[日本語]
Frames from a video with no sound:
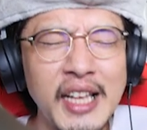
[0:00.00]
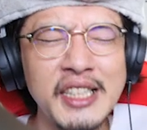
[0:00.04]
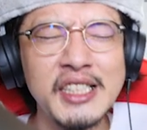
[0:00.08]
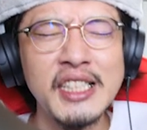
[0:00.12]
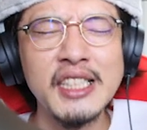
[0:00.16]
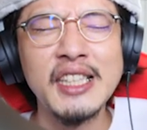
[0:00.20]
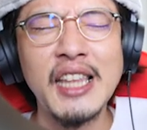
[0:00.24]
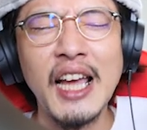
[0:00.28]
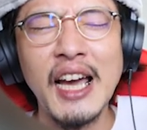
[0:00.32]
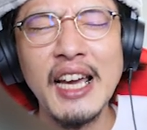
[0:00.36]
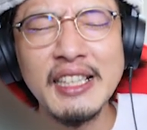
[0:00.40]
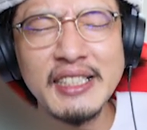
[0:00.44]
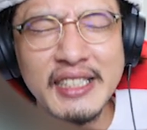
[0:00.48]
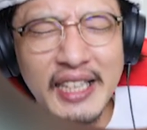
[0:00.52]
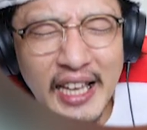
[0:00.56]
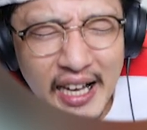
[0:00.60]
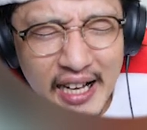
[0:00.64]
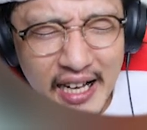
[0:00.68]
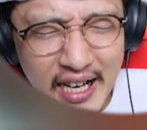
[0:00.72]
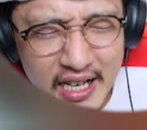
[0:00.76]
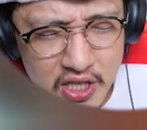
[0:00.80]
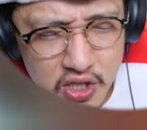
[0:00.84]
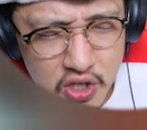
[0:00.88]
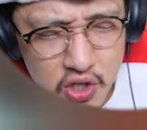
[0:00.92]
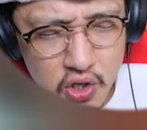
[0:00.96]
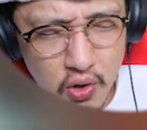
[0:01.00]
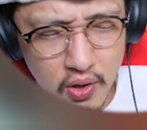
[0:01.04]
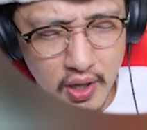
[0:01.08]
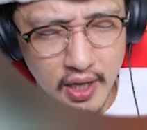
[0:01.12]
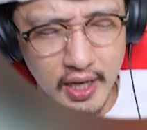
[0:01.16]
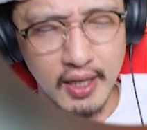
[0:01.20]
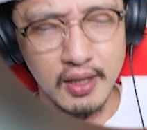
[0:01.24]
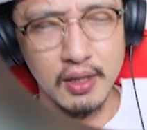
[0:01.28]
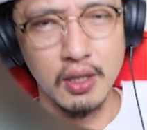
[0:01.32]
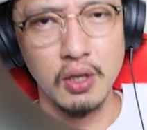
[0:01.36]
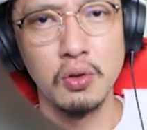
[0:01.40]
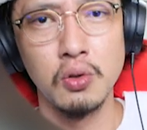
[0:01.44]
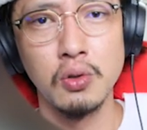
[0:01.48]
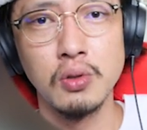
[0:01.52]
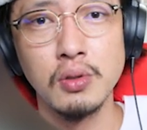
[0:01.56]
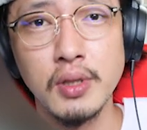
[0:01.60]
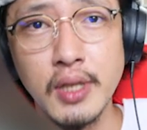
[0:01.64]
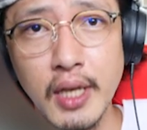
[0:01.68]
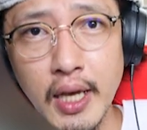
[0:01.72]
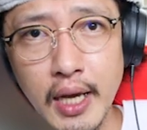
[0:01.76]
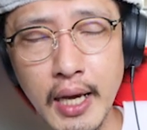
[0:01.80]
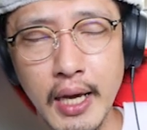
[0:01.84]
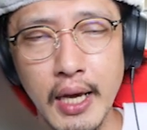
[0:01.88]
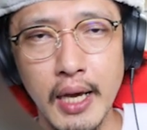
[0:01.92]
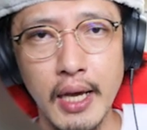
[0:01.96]
じダイサが必要になってくるん
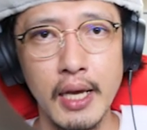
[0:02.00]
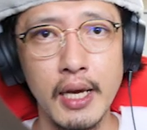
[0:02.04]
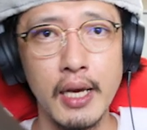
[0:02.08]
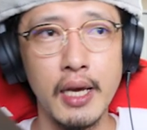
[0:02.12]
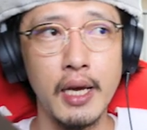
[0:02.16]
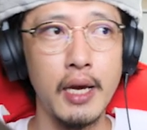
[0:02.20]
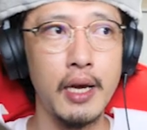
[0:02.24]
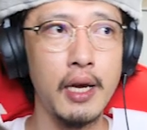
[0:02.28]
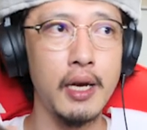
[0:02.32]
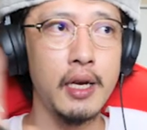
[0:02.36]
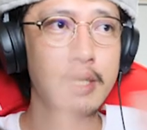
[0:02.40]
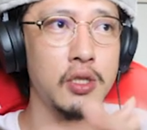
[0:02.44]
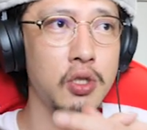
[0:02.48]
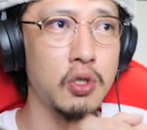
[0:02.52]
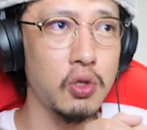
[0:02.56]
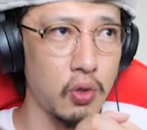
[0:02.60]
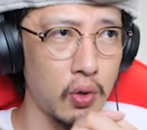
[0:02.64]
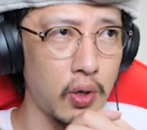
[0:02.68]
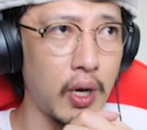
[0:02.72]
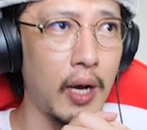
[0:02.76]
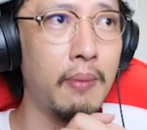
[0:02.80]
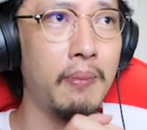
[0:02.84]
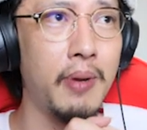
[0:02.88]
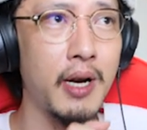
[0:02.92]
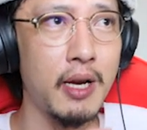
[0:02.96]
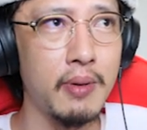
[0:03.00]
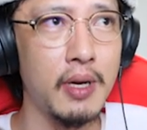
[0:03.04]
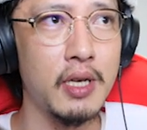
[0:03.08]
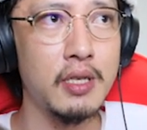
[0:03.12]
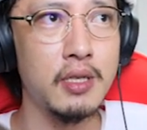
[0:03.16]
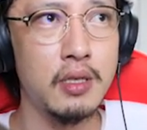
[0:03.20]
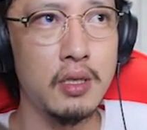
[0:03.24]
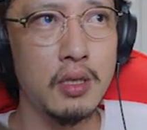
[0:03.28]
で、えー、ちょっと頑張りま